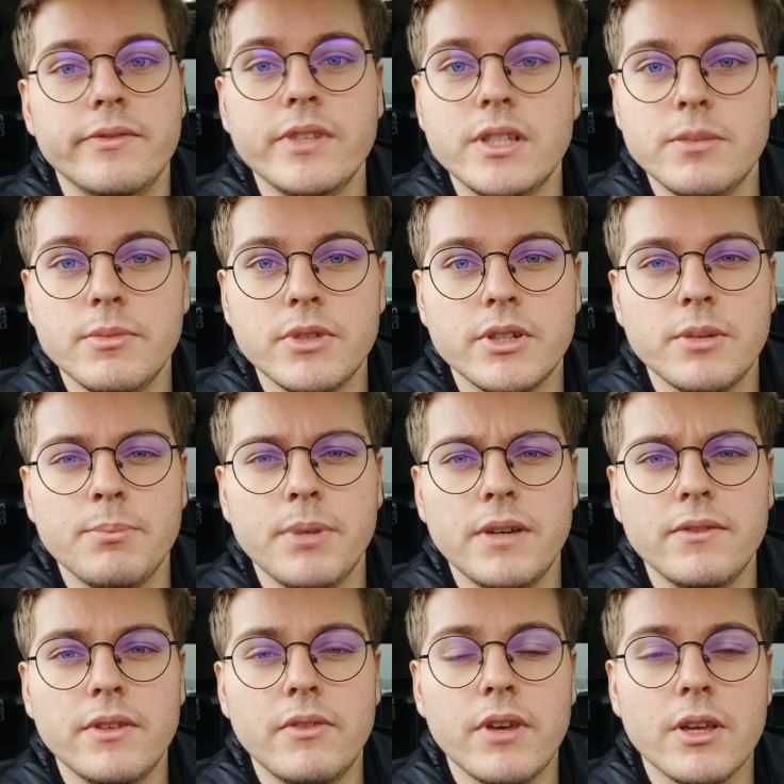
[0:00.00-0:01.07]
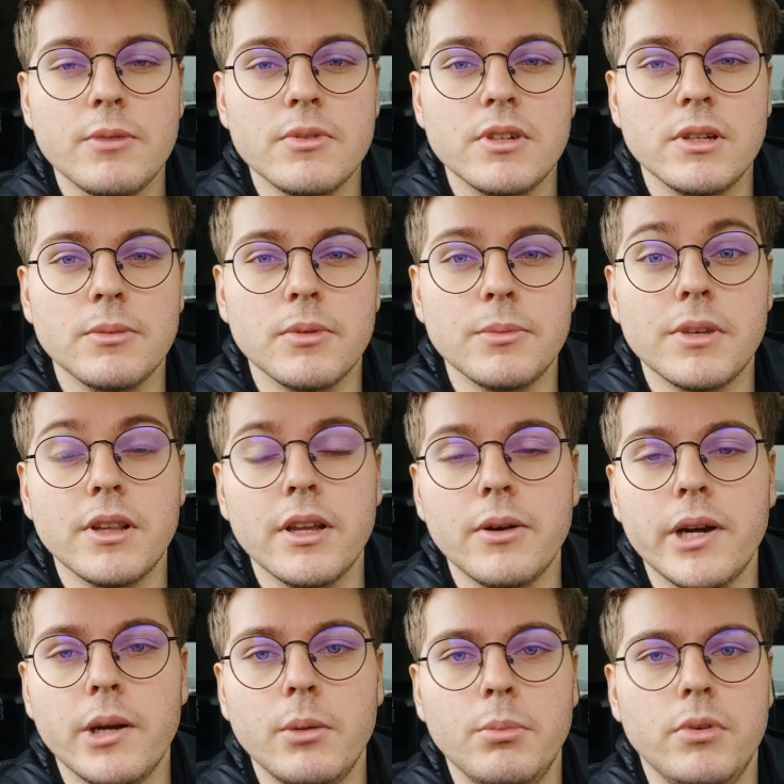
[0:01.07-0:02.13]
Widzimy się pewnie w jakimś Le
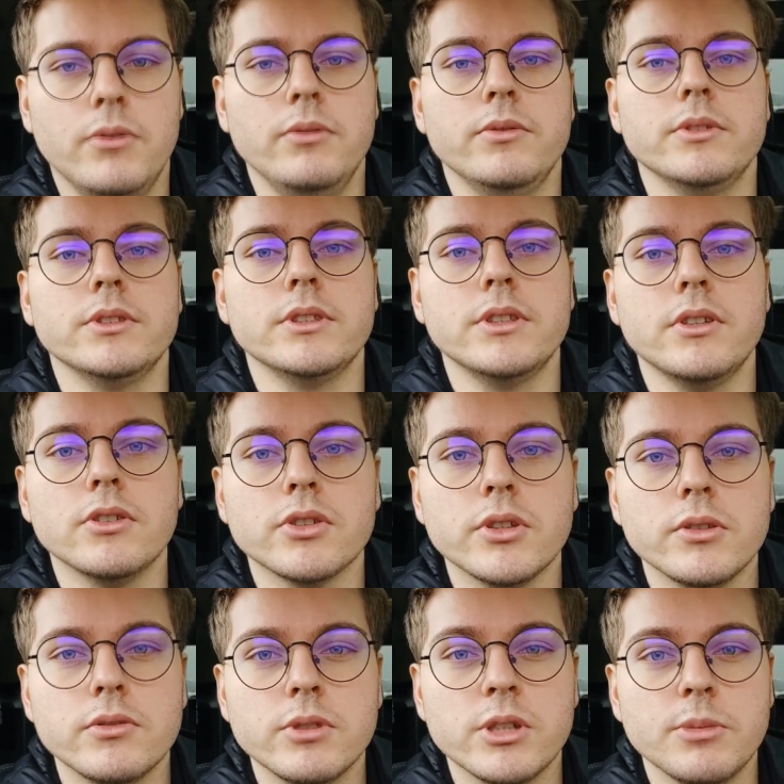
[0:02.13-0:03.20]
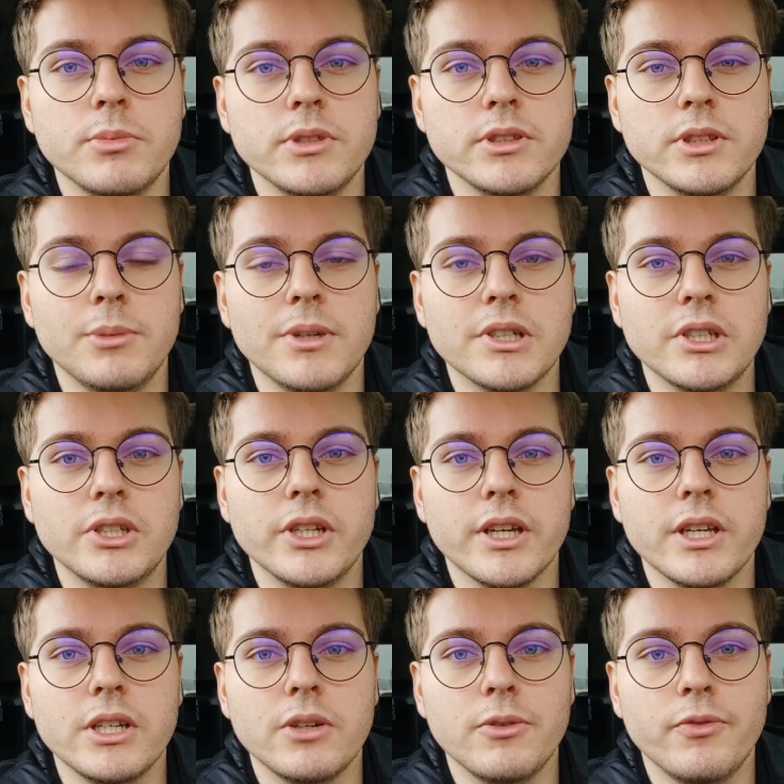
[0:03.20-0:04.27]
albo w Oszą, żeby zobaczyć
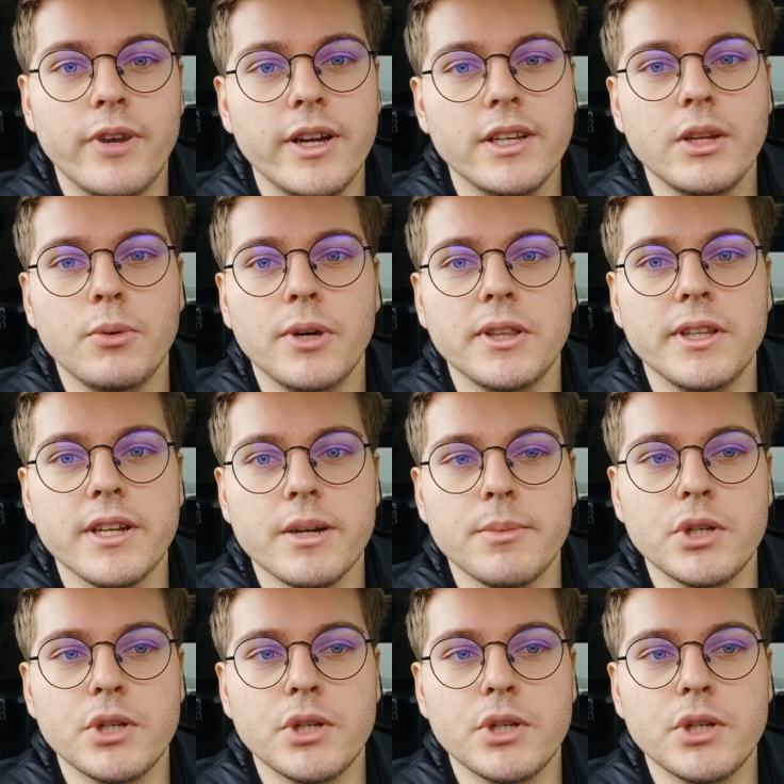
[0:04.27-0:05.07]
jakieś fajne, ładne